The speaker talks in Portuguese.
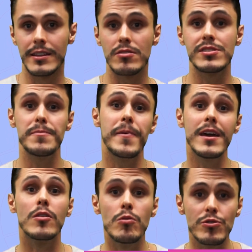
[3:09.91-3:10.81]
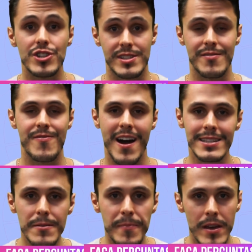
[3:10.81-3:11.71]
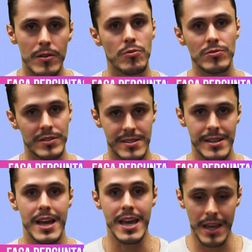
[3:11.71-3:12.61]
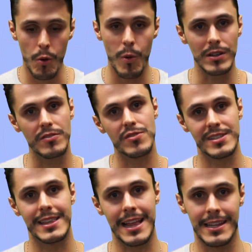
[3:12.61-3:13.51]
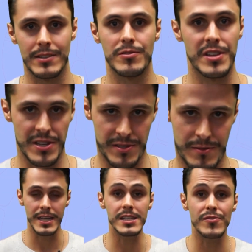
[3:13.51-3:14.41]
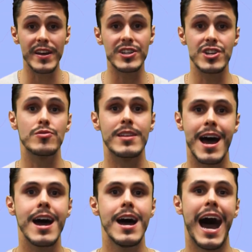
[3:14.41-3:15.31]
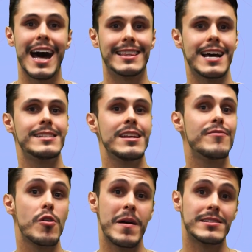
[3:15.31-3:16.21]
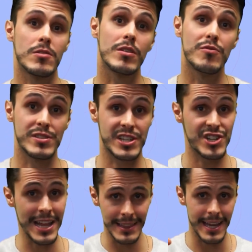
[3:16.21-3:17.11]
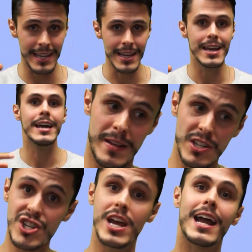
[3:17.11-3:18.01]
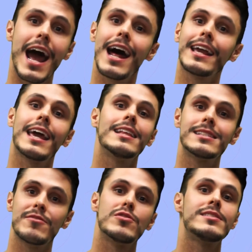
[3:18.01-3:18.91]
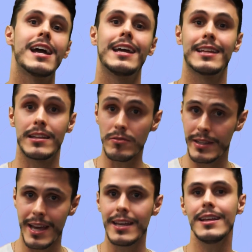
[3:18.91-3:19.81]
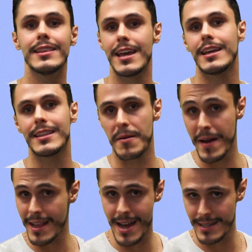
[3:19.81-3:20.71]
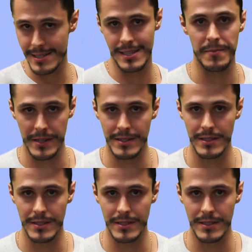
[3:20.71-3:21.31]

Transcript: Então se pergunte, se faça perguntas enquanto você está lendo o texto. Isso vai te ajudar a trazer informação que você já tem, enxergar aquelas que você ainda não tem e tem que trabalhar em cima.